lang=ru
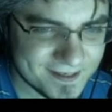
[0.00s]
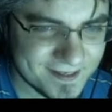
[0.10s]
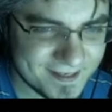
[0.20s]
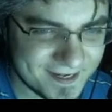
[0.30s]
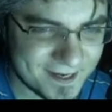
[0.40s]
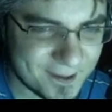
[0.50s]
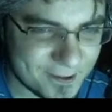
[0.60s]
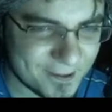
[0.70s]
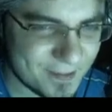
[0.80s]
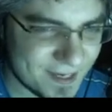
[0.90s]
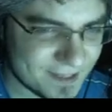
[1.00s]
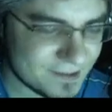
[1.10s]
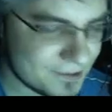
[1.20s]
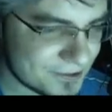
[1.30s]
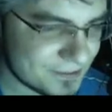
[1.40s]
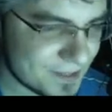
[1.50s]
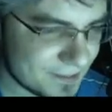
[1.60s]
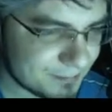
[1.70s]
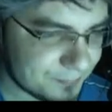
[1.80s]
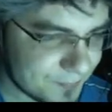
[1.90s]
Король, блядь, тоже
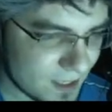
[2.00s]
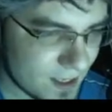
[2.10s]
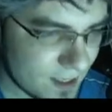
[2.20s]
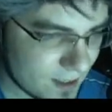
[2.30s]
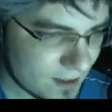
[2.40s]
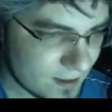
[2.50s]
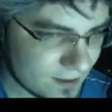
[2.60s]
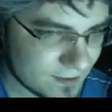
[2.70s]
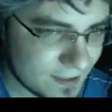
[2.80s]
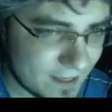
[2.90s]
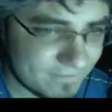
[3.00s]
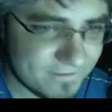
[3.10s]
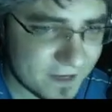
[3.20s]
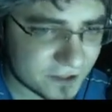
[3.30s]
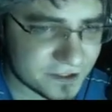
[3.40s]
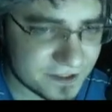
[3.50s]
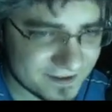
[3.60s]
мне. Я ферзь.